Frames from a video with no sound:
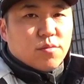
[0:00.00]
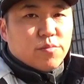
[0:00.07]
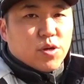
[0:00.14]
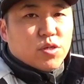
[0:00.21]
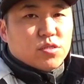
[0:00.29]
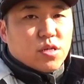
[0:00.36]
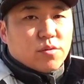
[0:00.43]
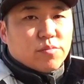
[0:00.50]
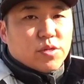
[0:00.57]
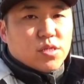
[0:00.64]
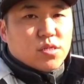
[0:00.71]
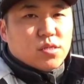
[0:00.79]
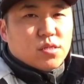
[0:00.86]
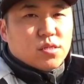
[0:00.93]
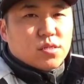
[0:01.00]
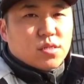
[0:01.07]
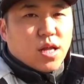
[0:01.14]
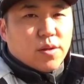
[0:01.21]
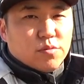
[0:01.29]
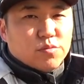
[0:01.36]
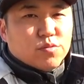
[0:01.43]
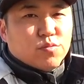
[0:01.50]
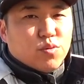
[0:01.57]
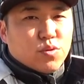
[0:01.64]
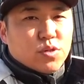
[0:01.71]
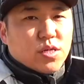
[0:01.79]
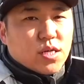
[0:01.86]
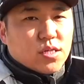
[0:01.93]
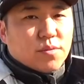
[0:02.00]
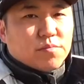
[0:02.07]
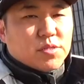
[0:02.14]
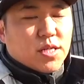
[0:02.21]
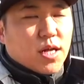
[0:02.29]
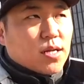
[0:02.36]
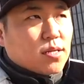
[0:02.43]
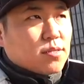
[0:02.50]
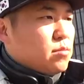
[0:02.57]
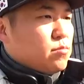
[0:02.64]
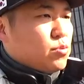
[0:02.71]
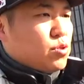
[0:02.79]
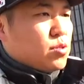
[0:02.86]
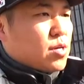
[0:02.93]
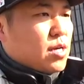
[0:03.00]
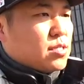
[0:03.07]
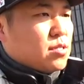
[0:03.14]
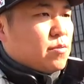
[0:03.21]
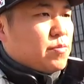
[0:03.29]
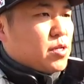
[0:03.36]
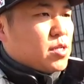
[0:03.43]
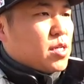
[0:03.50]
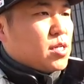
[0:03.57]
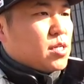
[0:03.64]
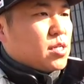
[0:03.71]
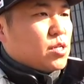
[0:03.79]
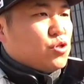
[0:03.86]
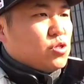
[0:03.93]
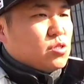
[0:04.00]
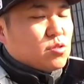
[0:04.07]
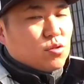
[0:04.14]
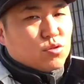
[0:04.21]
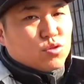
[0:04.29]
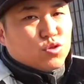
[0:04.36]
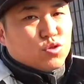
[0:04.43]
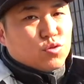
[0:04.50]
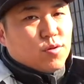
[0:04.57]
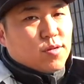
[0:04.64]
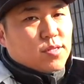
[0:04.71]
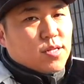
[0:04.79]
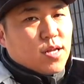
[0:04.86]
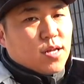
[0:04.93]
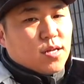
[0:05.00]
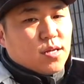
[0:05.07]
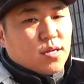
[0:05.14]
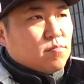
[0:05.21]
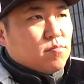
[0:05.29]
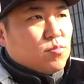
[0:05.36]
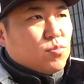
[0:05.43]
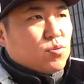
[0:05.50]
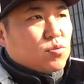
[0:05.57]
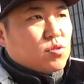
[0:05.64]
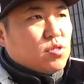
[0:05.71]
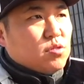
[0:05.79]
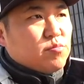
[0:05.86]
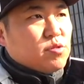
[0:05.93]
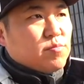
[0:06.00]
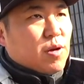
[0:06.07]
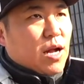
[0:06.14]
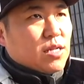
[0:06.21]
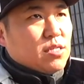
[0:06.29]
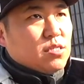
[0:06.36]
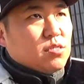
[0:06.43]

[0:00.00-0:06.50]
편의 장비를 대부분 포기해야 됩니다. 물론 가서 편안하게 쉬는 것도 중요한데 뭐 짐을 많이